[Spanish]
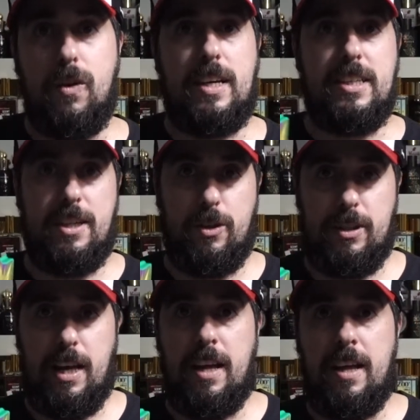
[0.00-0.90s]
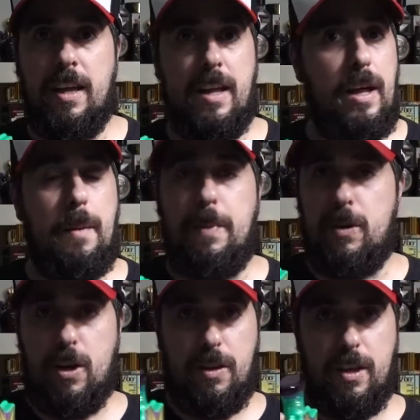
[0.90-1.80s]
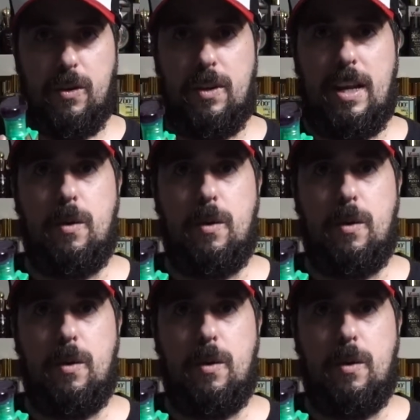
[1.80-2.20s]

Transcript: aquí se nota. Pero ya os digo, la